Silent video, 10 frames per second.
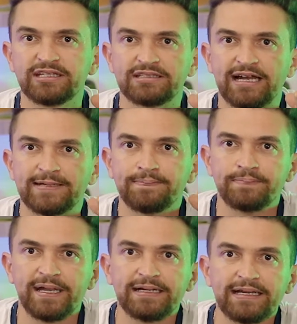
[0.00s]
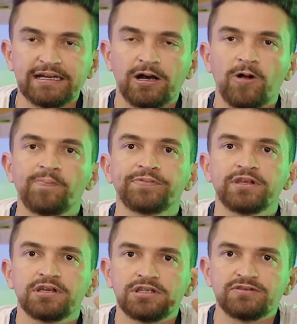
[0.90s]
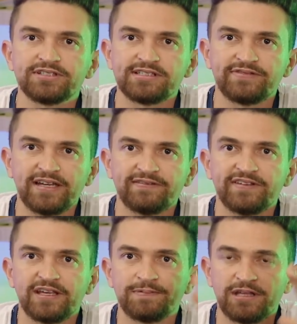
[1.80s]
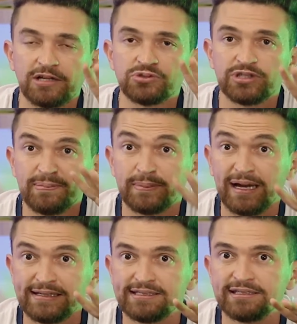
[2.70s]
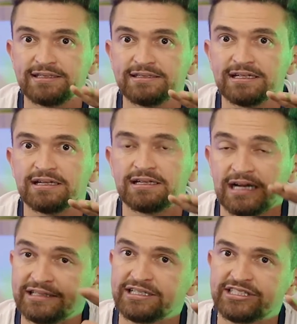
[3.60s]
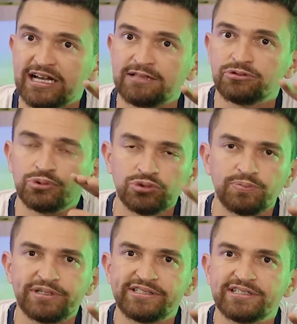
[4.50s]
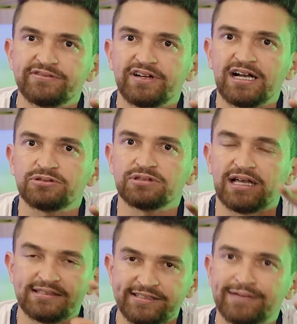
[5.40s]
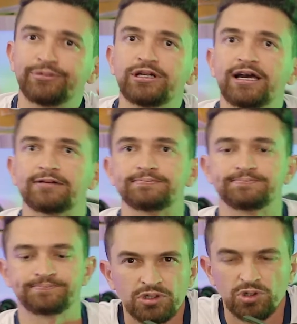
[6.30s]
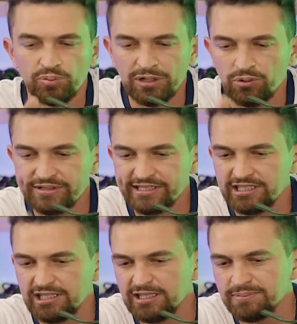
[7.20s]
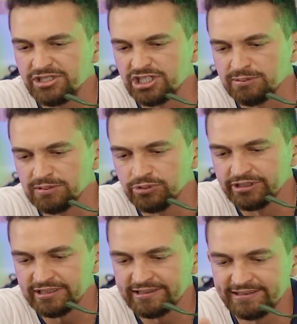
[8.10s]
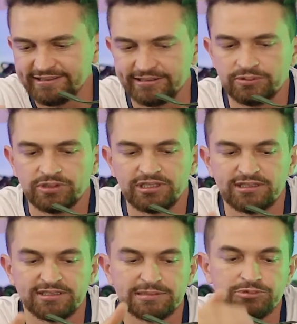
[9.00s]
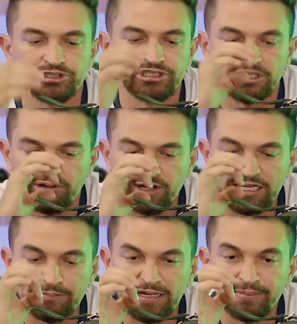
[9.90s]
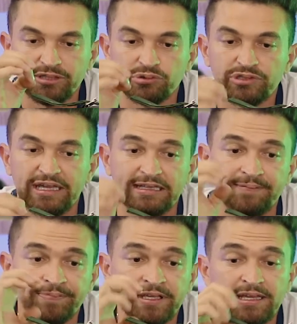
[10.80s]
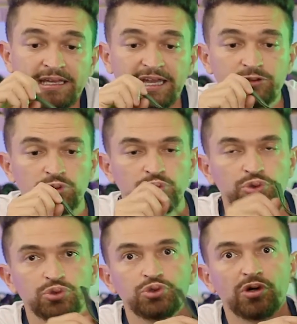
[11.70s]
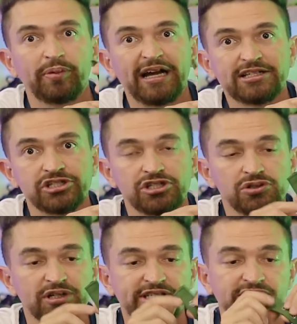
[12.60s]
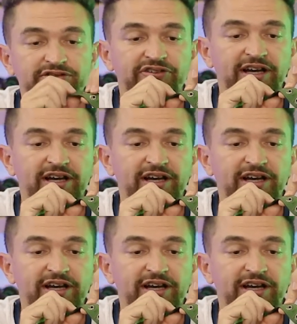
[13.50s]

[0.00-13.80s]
detalhe bem legal que você vai ver que ajuda mais ainda a deixar tudo preservado lá sem molhar. Uma coisa que me chama muita atenção aqui nessa mochila é o acabamento dela. É tudo dobradinho, a gente